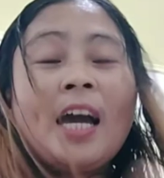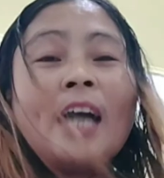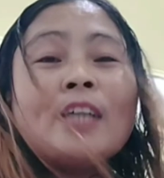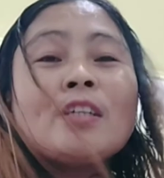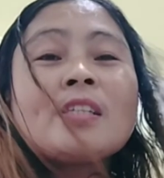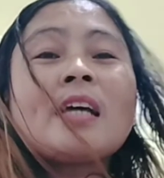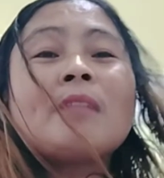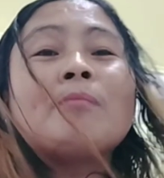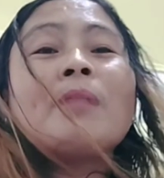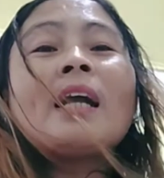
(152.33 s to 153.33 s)
ayun,
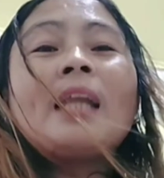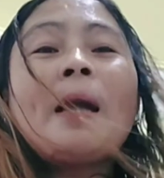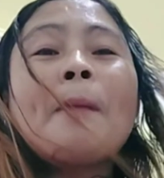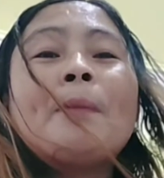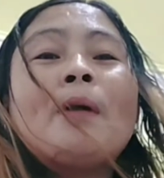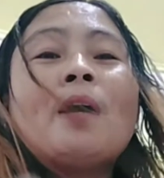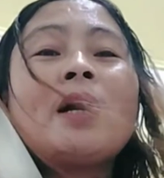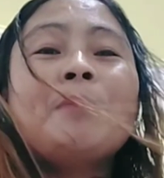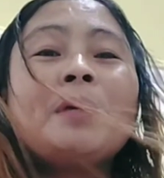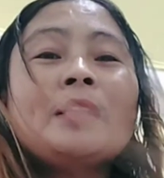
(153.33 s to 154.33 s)
sunblock lang po ang
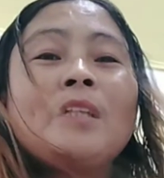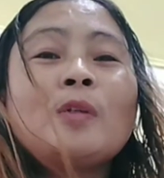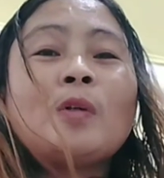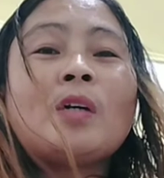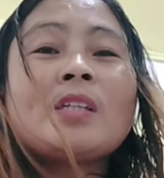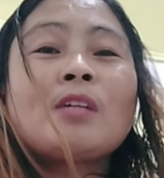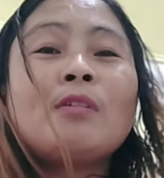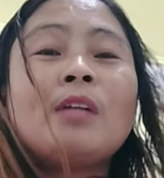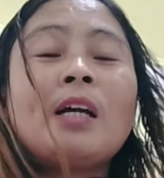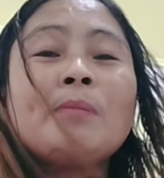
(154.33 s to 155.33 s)
gamitin nyo. Kasi
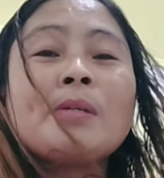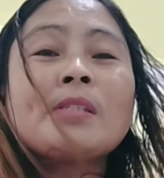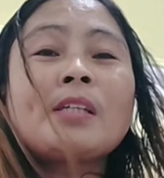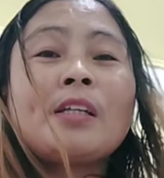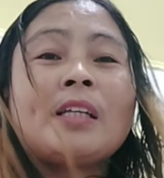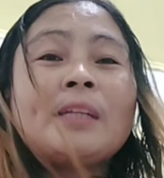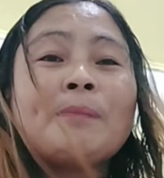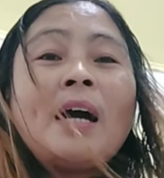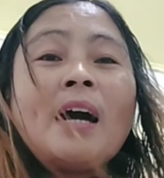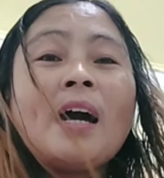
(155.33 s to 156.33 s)
kung lalabas kayo ng
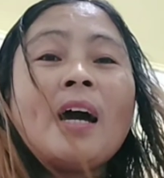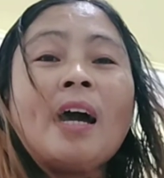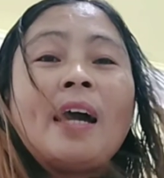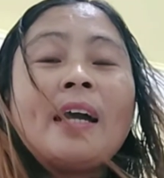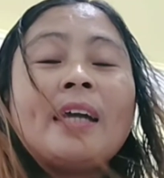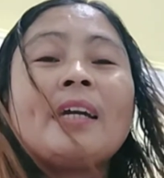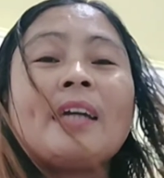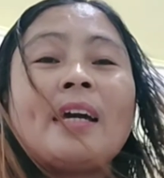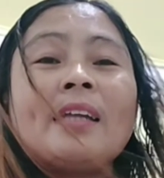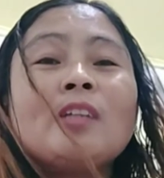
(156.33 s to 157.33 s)
bahay,
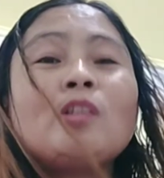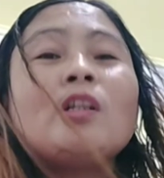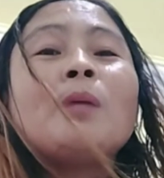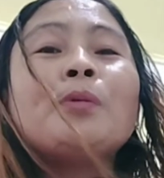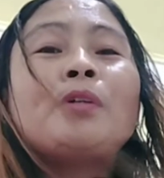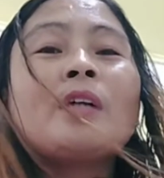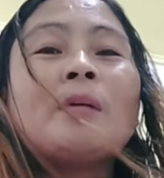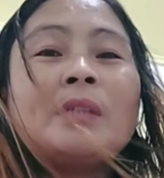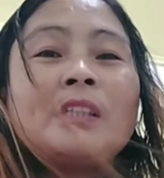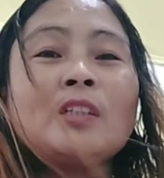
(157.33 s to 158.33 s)
ayan, ito lang po yung
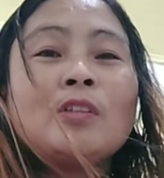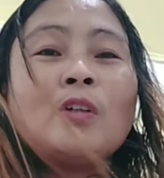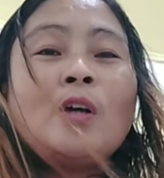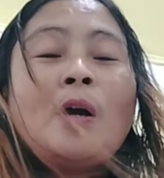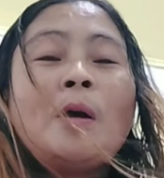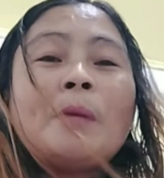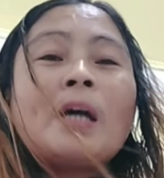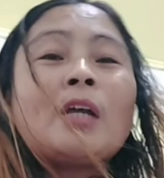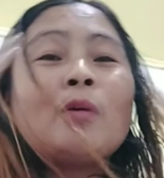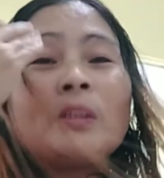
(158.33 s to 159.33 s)
gamitin nyo
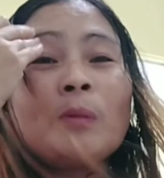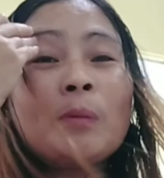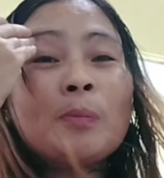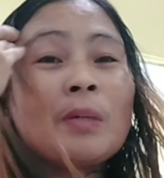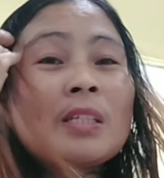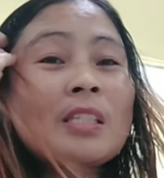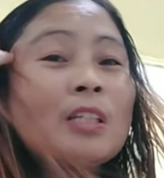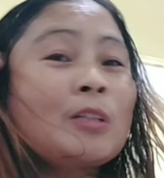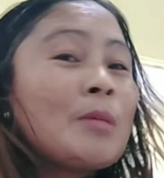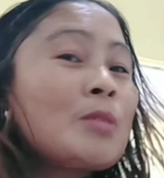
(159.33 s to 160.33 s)
para huwag naman po kasi
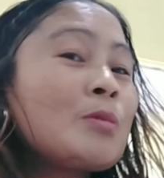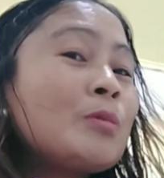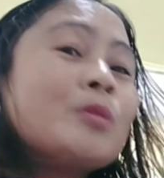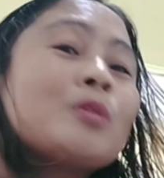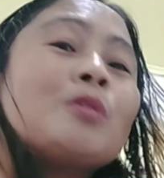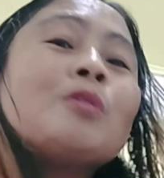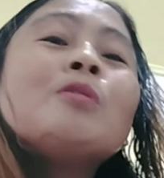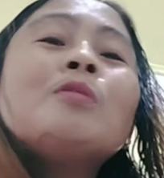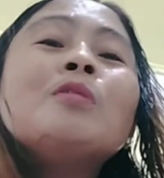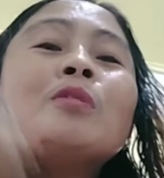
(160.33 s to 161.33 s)
nung masunog yung
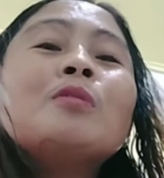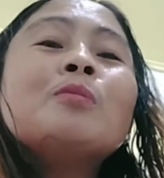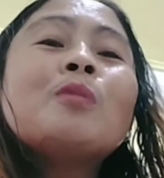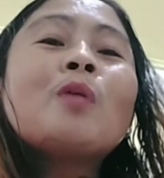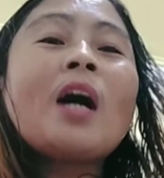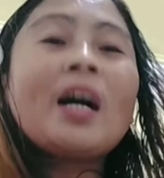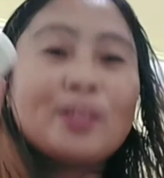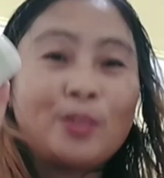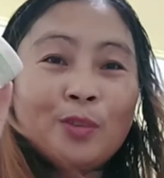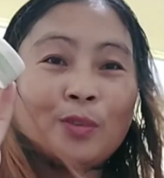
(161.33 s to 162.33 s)
mukha
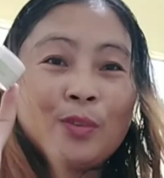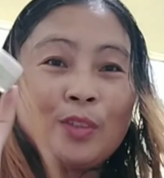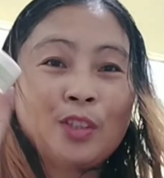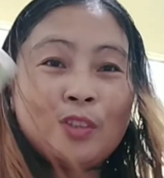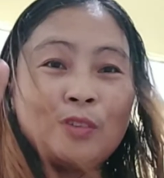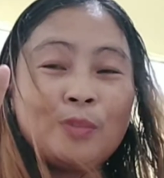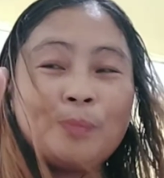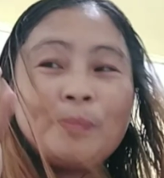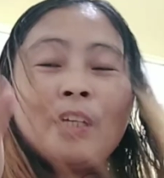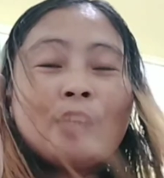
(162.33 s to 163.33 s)
nyo. Ito.
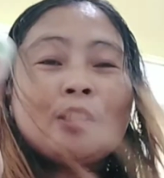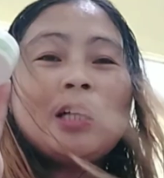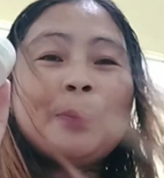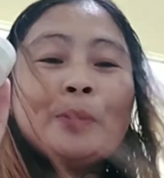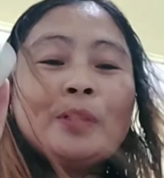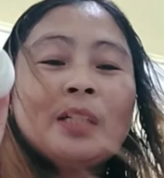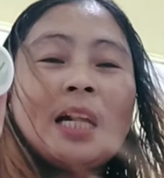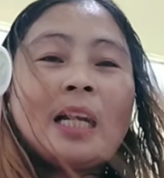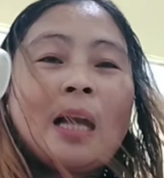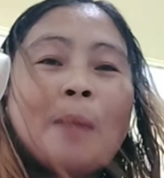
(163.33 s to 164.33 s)
Ito lang po yung
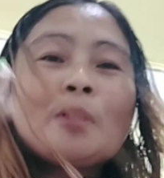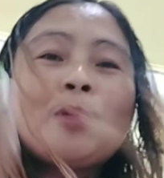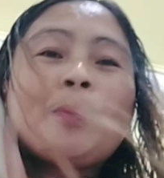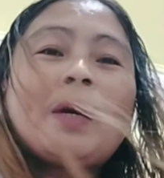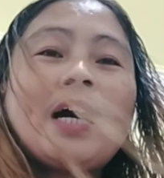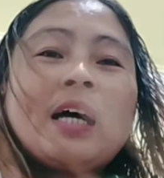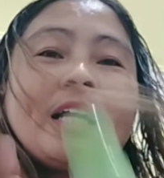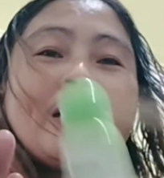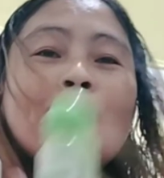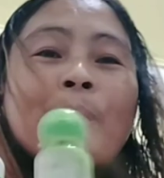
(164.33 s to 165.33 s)
ginagamit ko pag
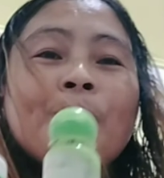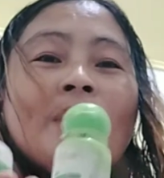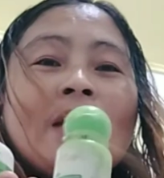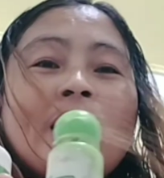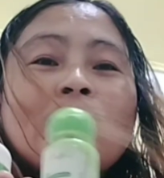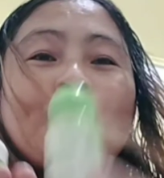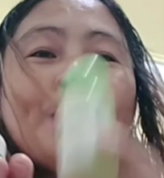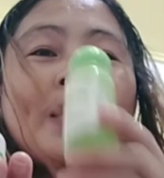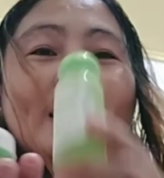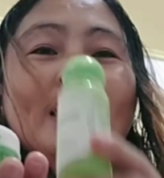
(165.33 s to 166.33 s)
araw. Ito,
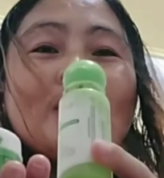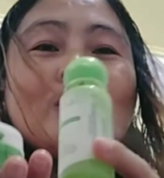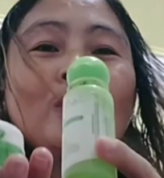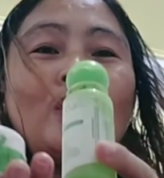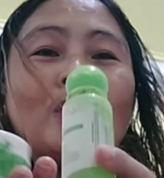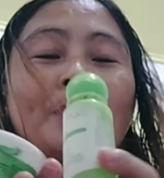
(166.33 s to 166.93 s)
pagkaligo ko,